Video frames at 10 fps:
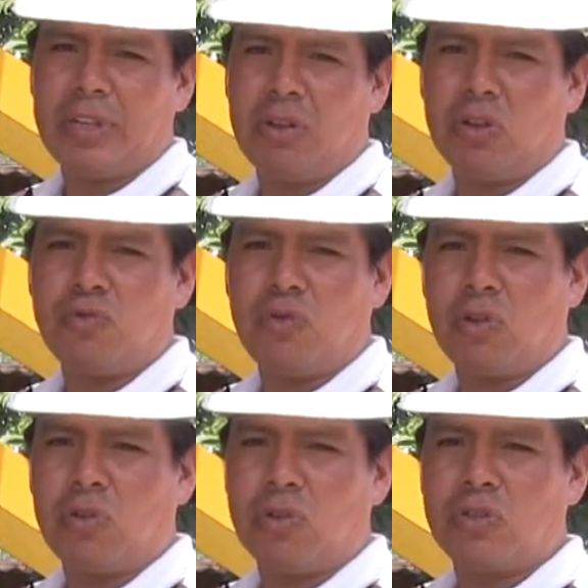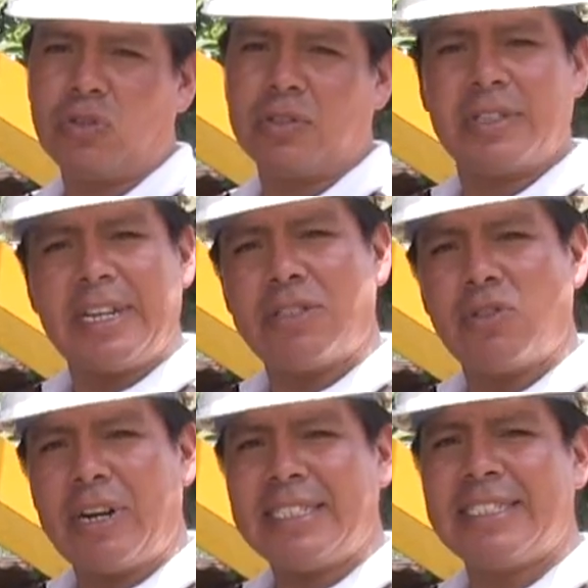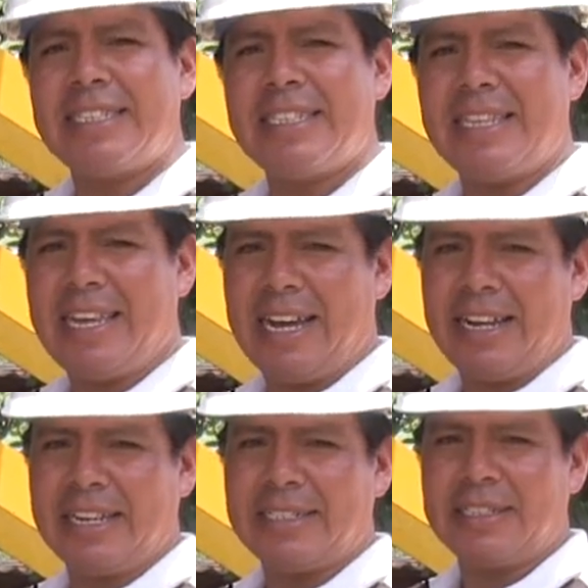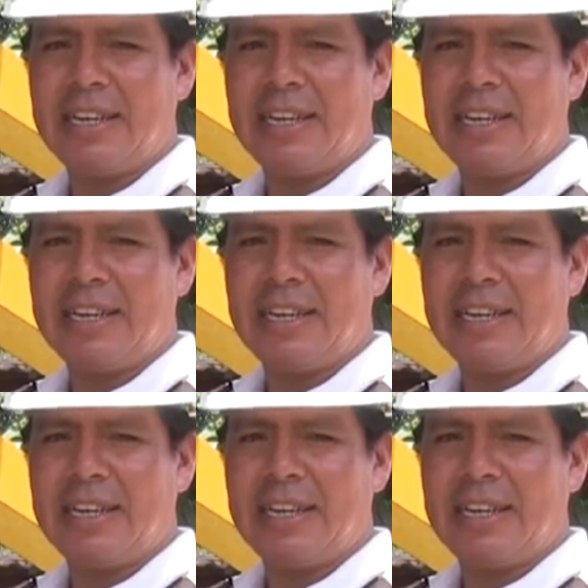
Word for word: de dos focos tres horas diarias.